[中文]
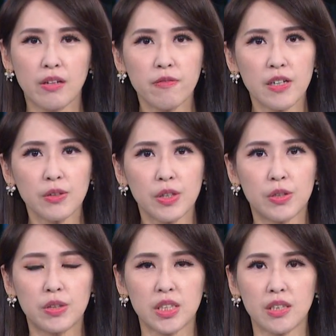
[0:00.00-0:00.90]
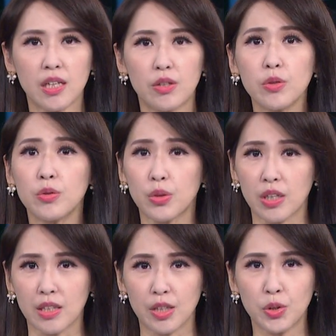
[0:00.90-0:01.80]
园方预估今天的入
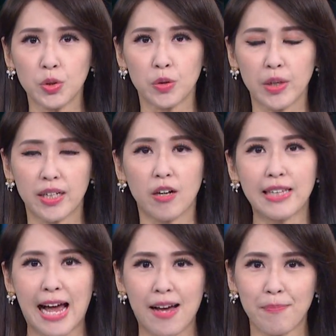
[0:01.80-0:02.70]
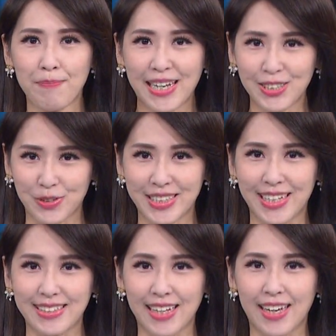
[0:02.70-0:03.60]
园人数会高达八九
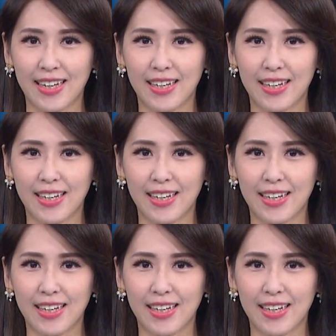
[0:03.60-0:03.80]
千人。